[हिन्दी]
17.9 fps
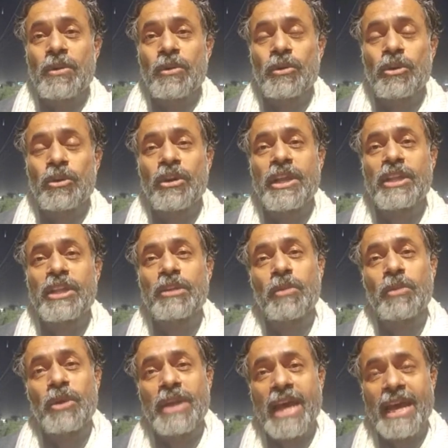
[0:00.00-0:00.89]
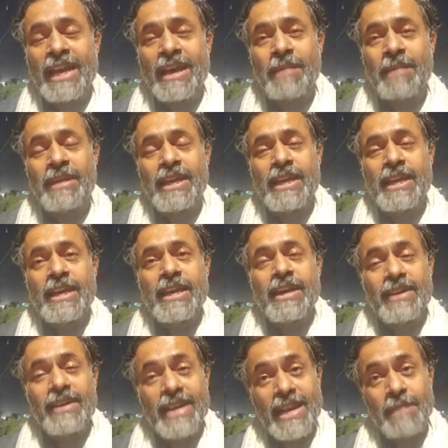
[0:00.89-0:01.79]
उन्होंने तो बुल्ढाना में
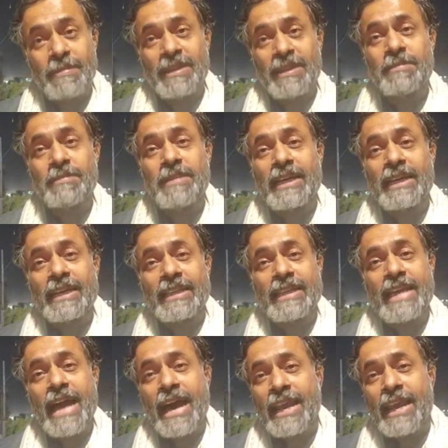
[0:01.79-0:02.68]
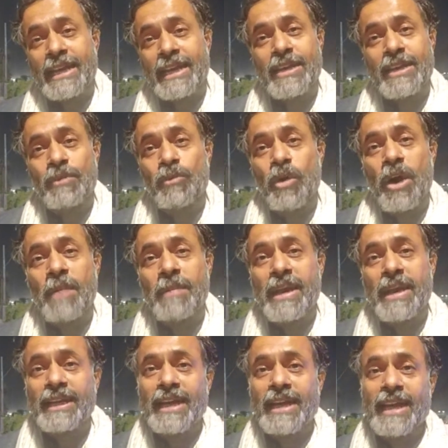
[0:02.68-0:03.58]
रेल बंद भी कर दी हालांकि वो
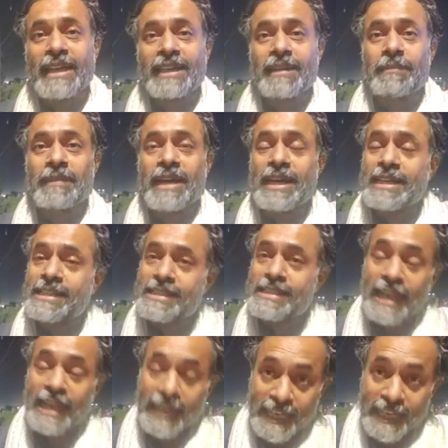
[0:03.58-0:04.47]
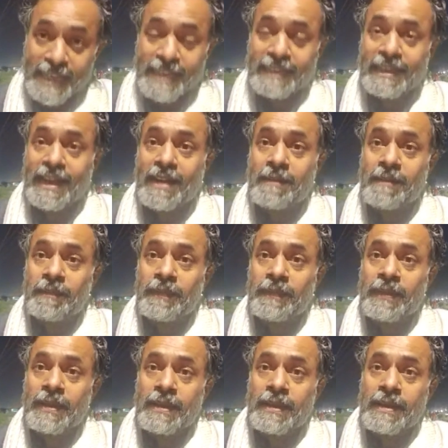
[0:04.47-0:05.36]
हमारे कार्यक्रम का हिस्सा नहीं था
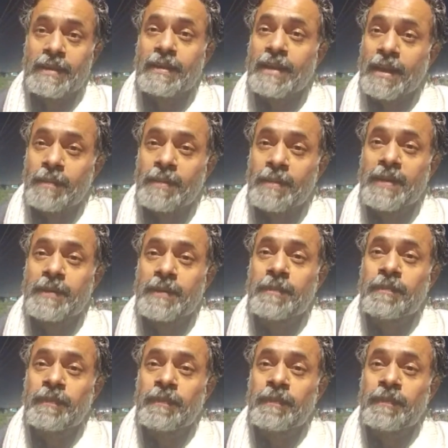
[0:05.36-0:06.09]
खबर